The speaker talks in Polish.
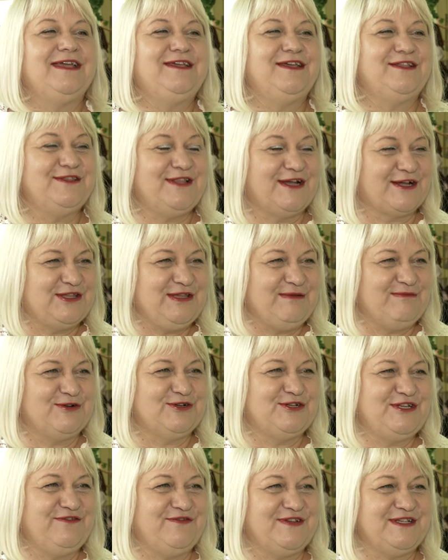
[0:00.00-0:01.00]
a jednak
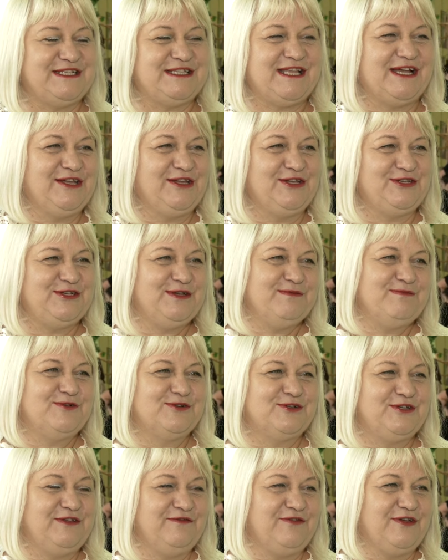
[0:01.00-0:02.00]
niemożliwe staje się
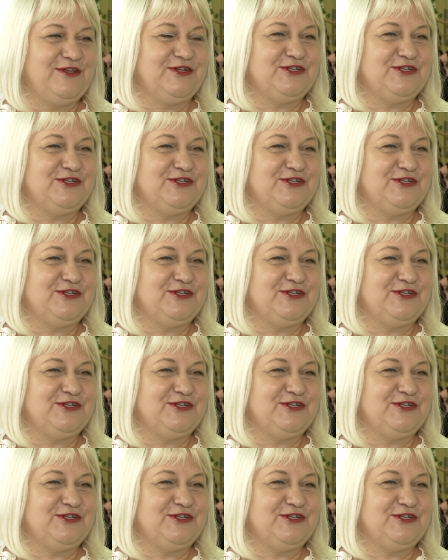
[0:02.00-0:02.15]
możliwe.